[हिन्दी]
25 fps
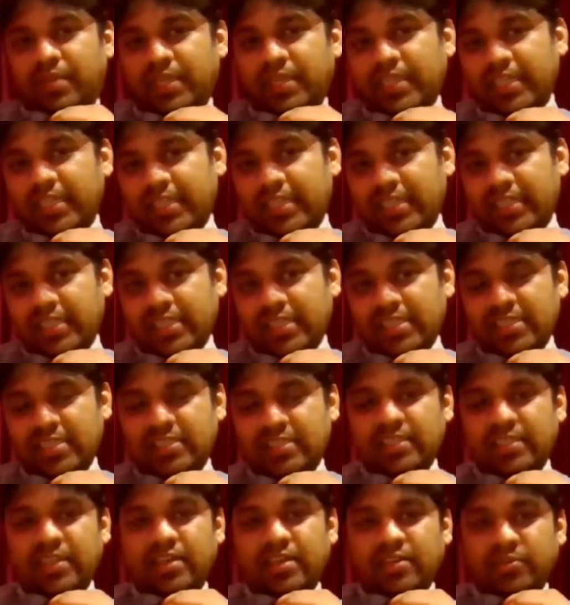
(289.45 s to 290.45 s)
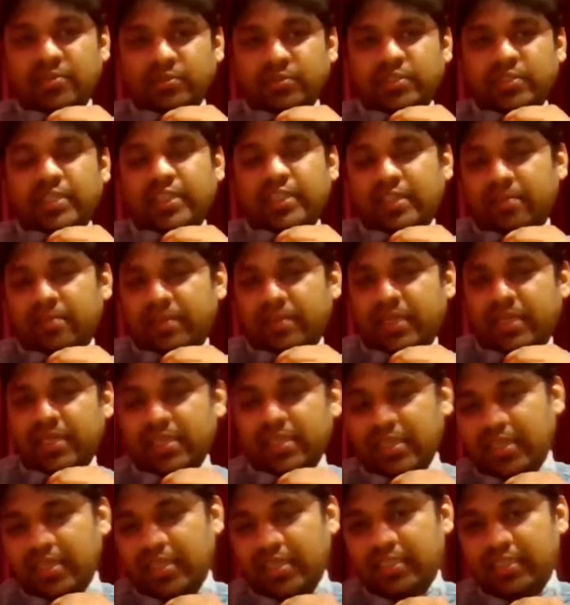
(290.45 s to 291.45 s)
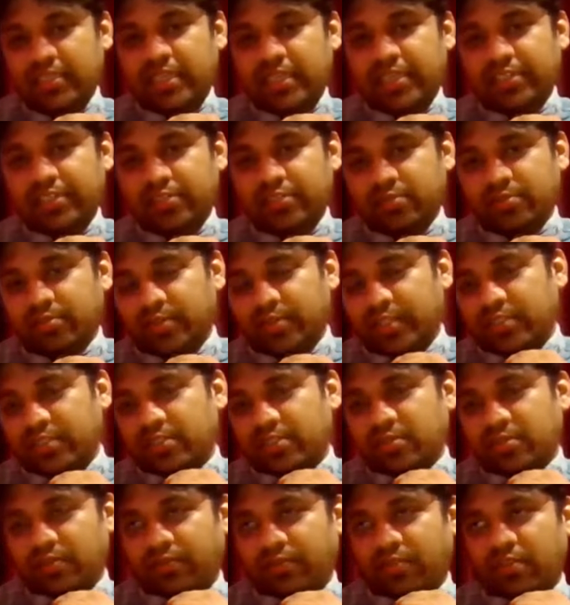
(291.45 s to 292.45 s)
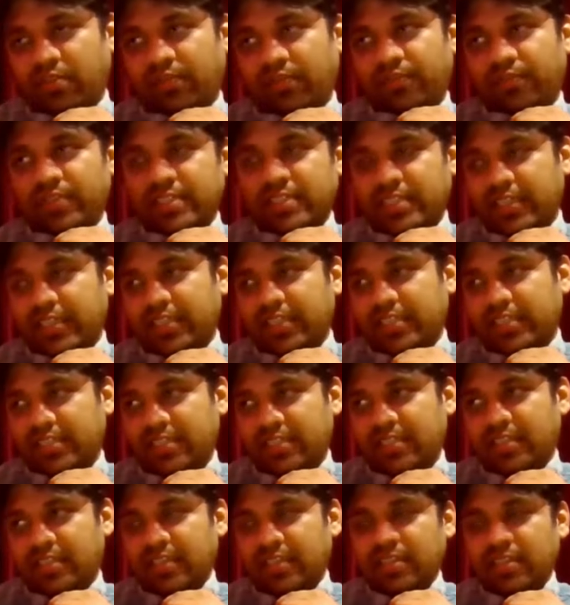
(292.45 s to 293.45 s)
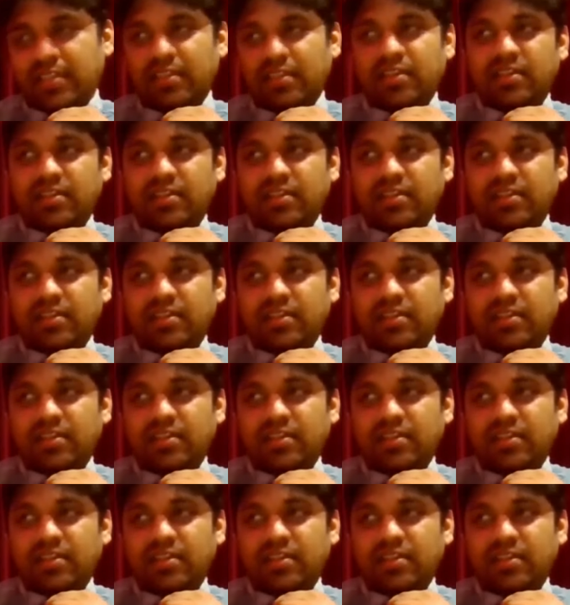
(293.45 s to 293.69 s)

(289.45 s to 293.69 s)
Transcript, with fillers: मटेरियल्स uh, या कुछ रिकमेंड करना चाहेंगे स्टूडेंट्स को फॉर फिजिक्स